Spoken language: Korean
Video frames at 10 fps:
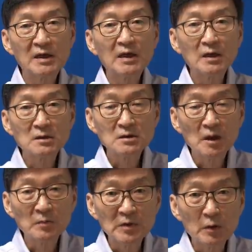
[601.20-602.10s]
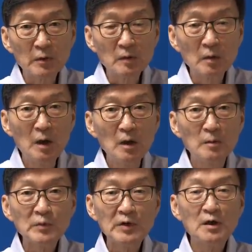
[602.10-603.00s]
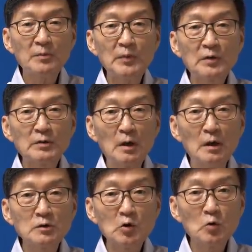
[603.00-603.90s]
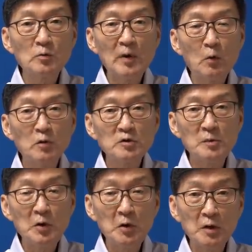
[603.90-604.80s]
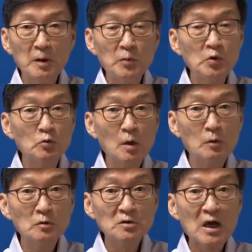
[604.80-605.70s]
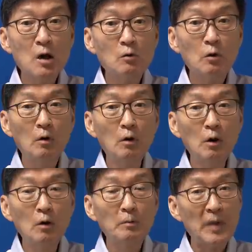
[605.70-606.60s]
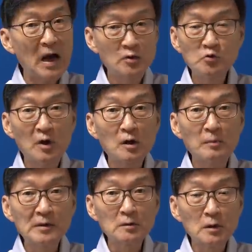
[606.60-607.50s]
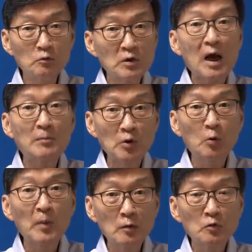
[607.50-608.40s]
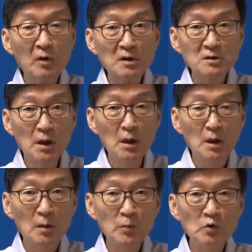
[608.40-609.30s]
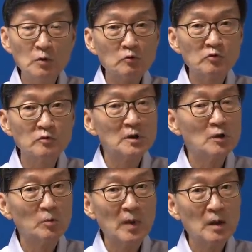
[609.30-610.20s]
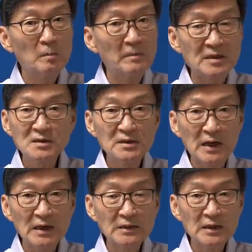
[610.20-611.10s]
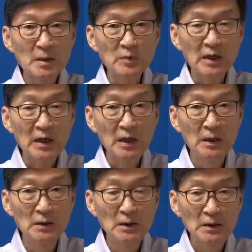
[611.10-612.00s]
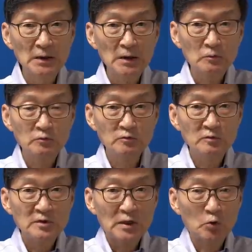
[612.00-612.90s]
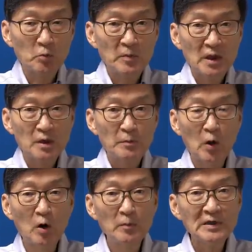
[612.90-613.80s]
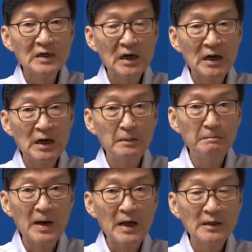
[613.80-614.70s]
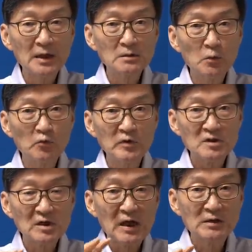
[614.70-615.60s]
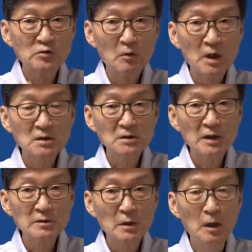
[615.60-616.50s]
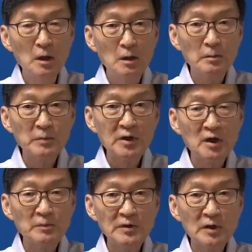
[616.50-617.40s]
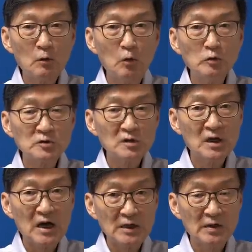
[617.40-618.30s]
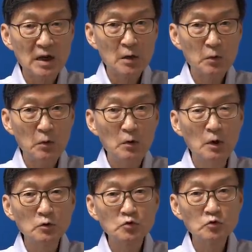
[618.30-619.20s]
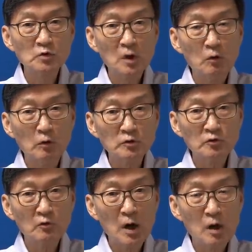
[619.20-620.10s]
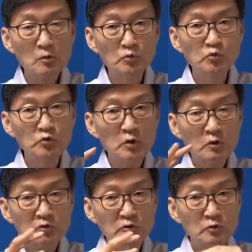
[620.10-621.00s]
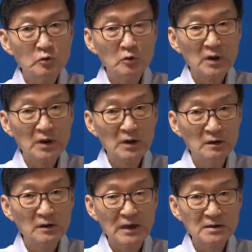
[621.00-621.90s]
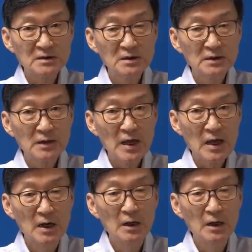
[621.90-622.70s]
케이스입니다. 왜냐하면 필리핀은 1951년에 미국하고 상호 방위 조약을 맺었대요. 우리 한미 동맹과 똑같이 미국과 군사 동맹을 맺은 나라이기 때문에 이 군사 동맹의 범위가 만약에 저 윗산 한쪽 같은 데서 필리핀의 코스트 가드하고 중국의 코스트하고 무력 충돌이 일어났을 때